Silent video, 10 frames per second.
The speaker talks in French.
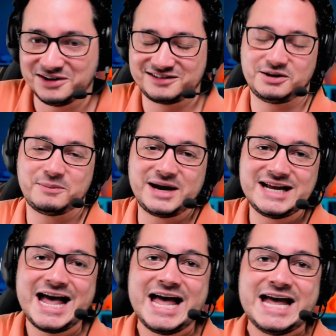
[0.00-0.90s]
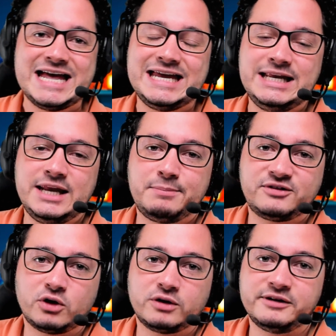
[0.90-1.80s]
c'est normal, il n'est pas
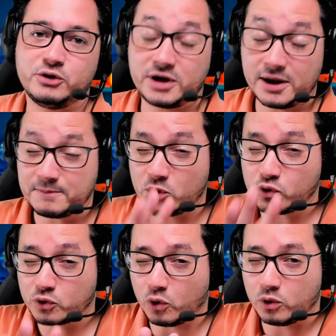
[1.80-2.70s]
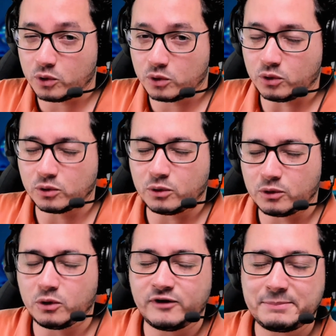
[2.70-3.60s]
sorti, ok Donc on,
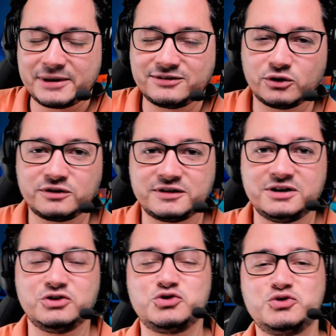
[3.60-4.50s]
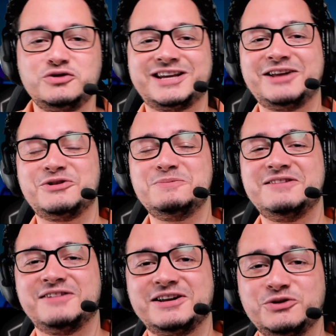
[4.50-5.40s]
va patienter jusqu'à
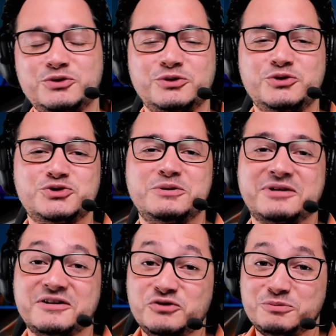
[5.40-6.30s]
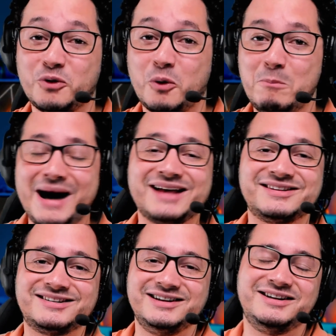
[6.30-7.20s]
2022. Le jeu est prévu pour
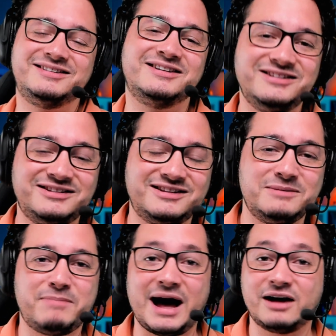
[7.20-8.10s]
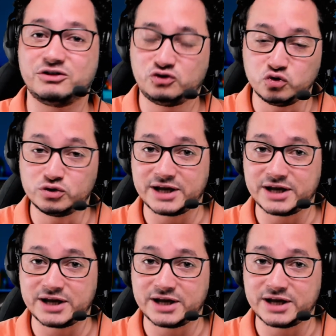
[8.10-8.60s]
mars. Il est édité par 2